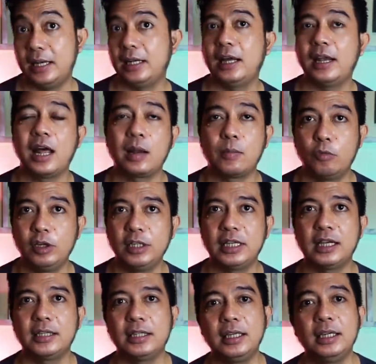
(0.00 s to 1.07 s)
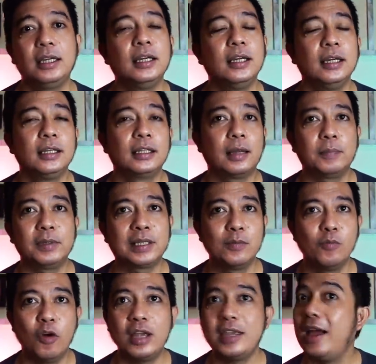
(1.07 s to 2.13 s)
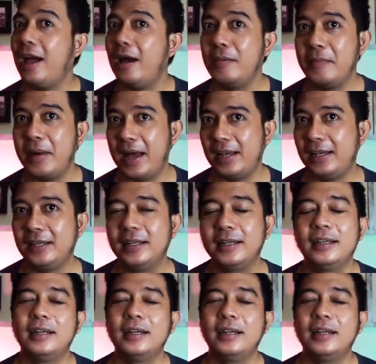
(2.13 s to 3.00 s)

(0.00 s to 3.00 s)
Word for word: dengan harmonisasi tapi semuanya aman